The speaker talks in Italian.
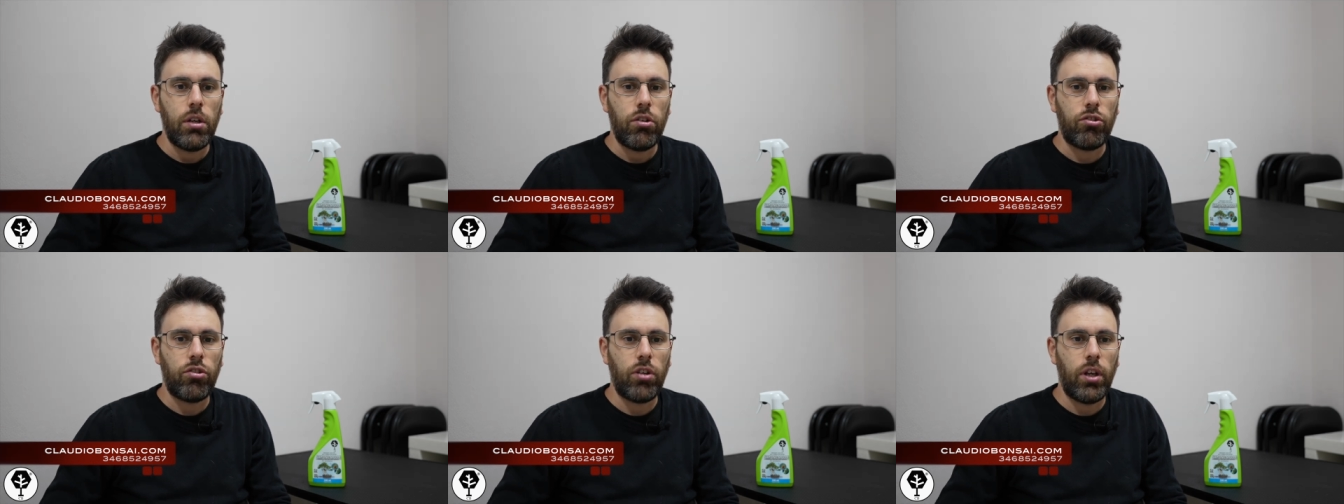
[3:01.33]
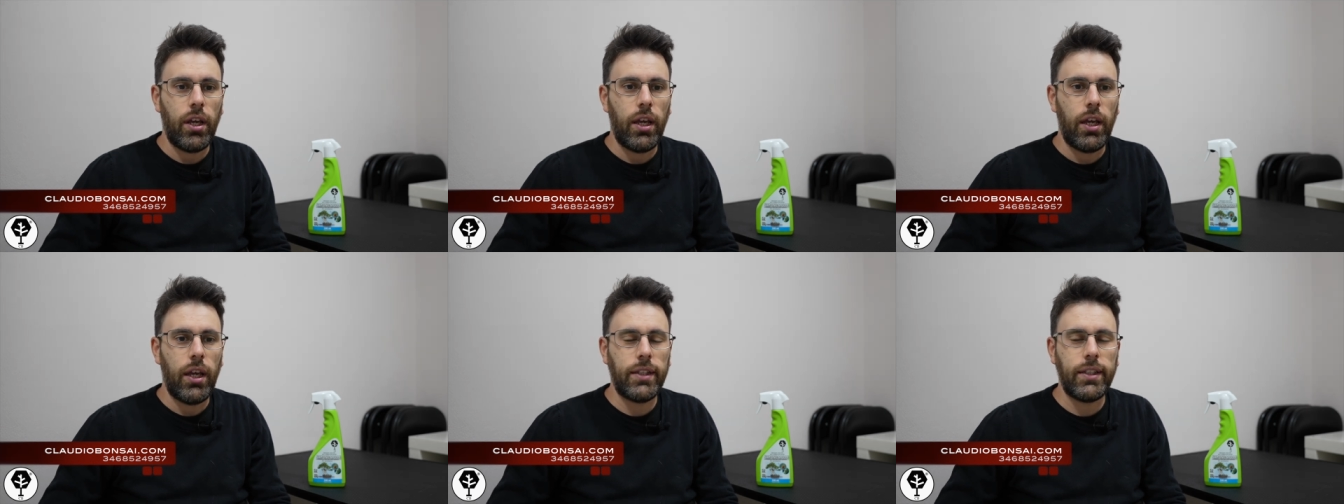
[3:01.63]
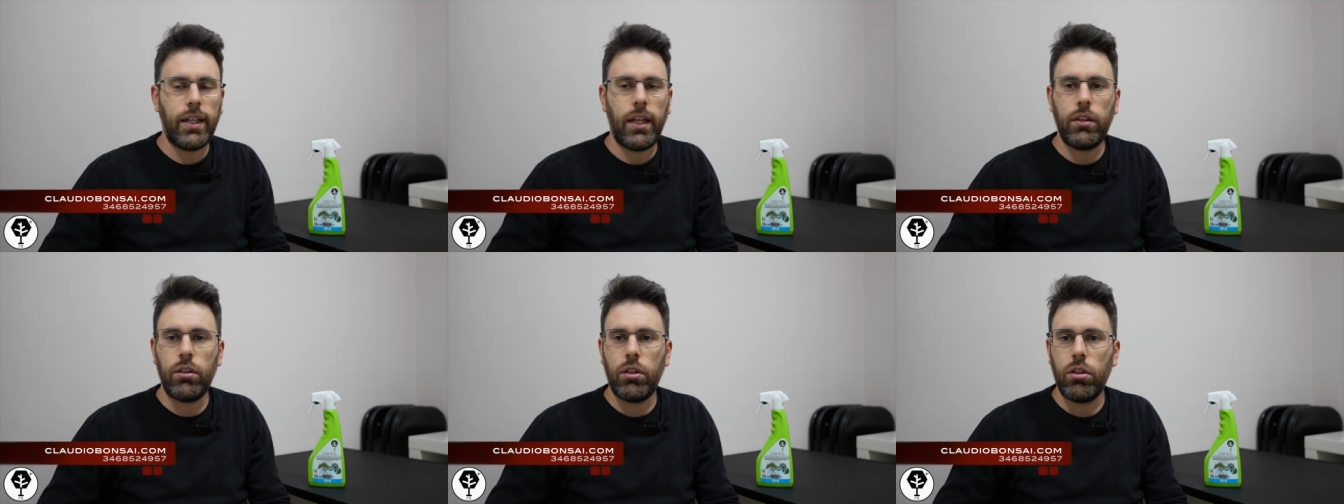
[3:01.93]
se
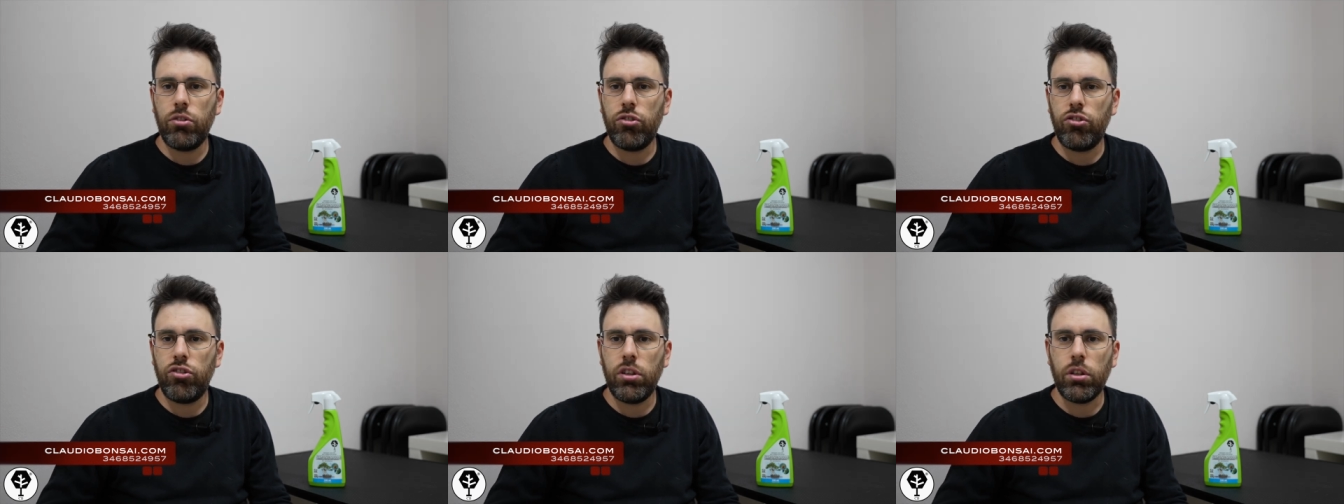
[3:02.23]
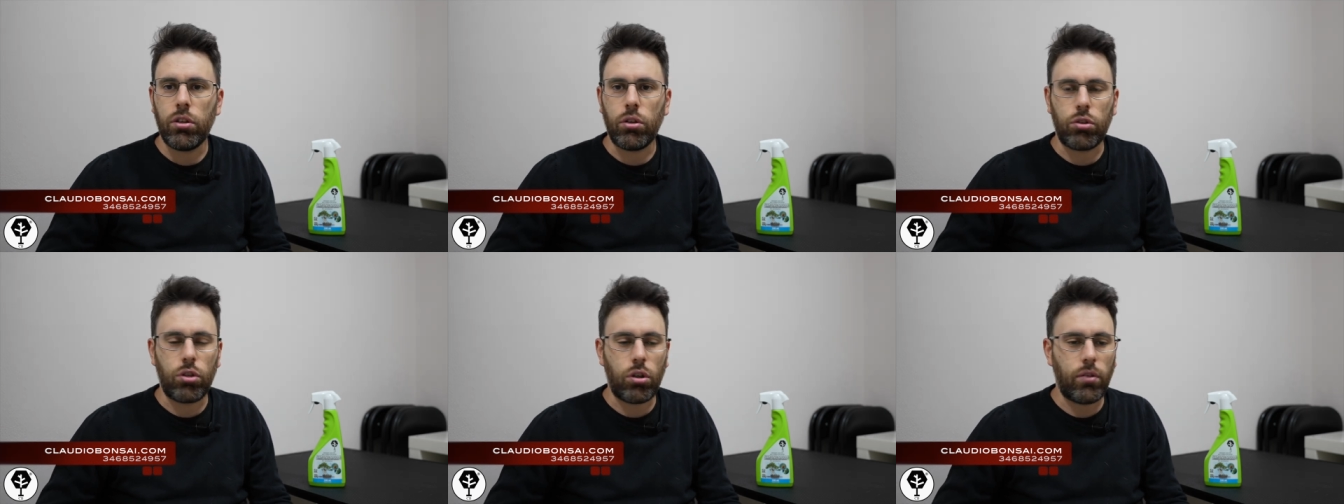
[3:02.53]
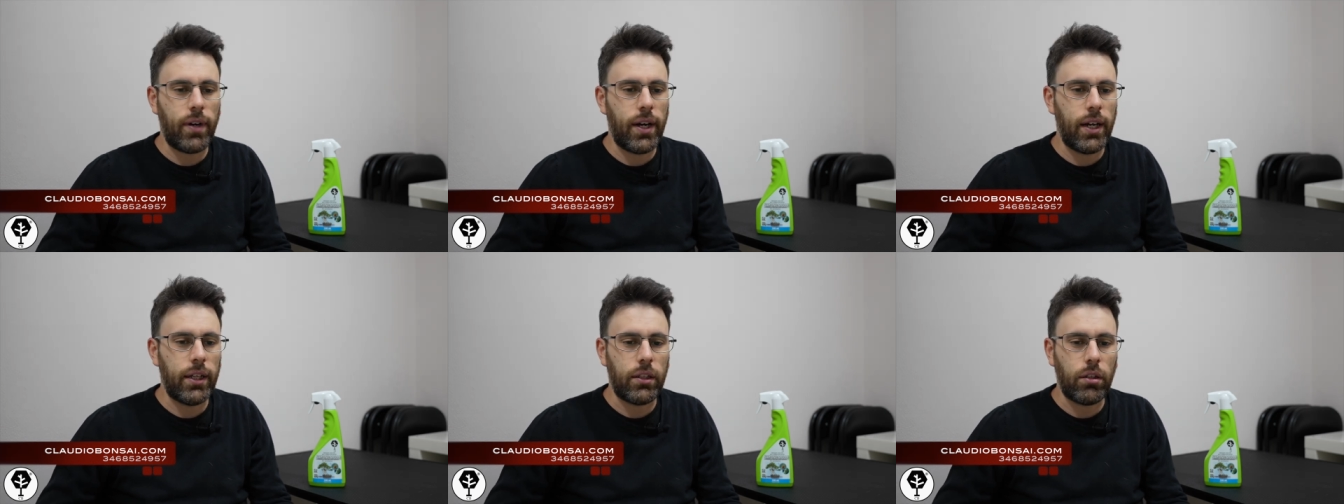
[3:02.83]
andando in giro
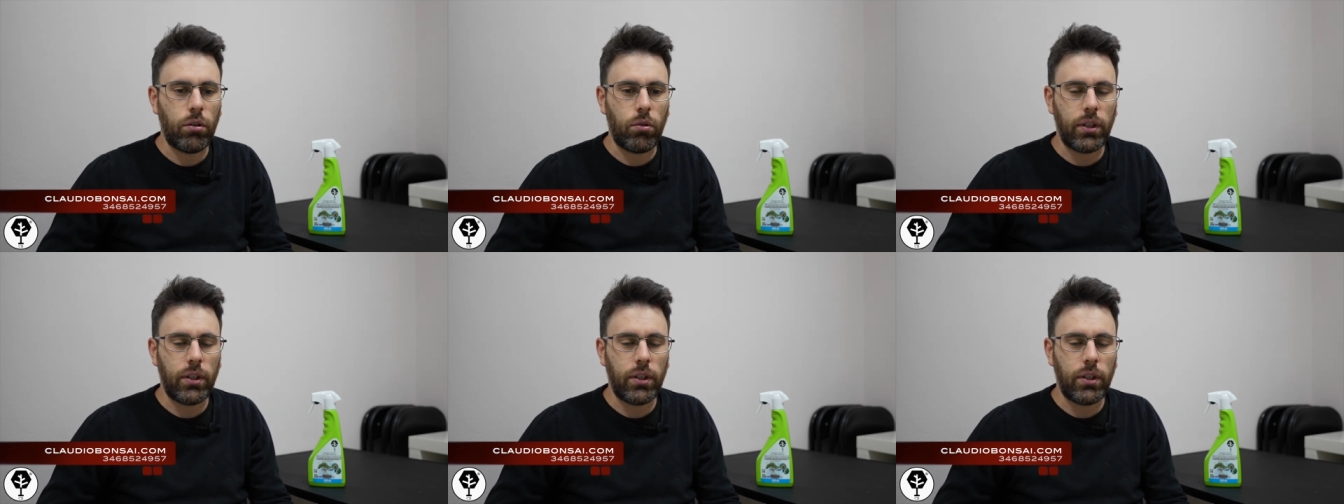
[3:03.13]
trovate